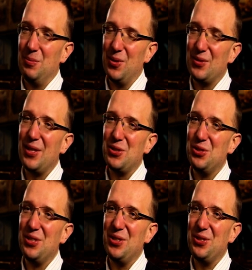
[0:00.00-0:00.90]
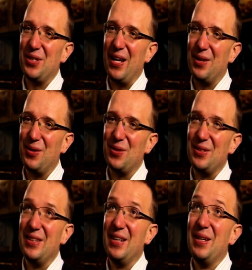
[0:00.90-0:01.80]
5.30 rano
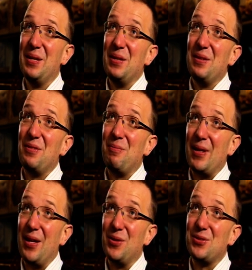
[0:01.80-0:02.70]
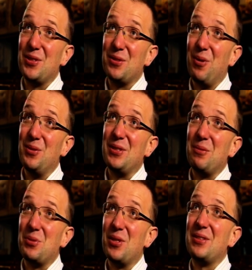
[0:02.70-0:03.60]
i wpadające słońce
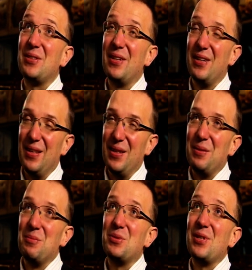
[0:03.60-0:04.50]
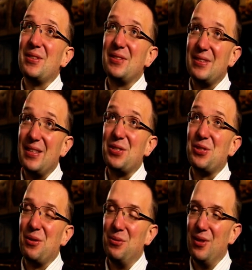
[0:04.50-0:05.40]
przez, przez te
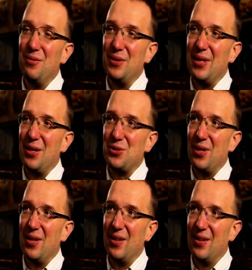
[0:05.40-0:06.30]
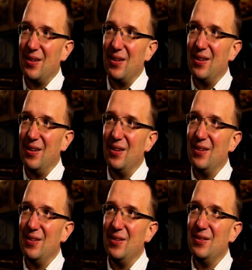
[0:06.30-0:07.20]
szczególne witraże, y,
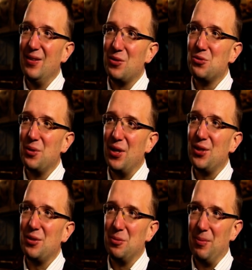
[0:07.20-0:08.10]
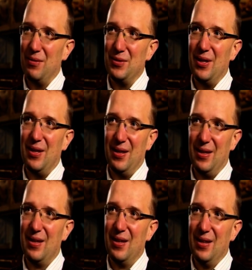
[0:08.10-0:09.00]
no czuje się tu pewne,
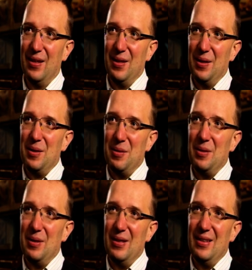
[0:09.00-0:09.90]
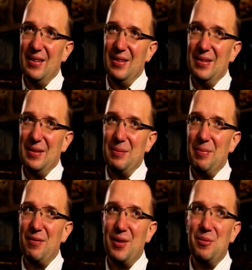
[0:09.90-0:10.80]
y,
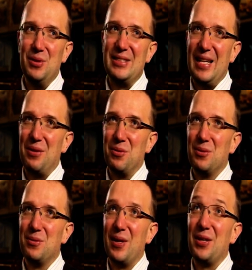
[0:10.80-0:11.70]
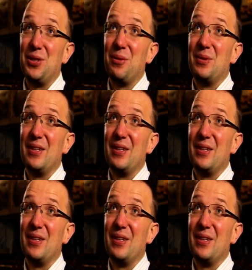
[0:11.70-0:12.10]
pewne misterium, które się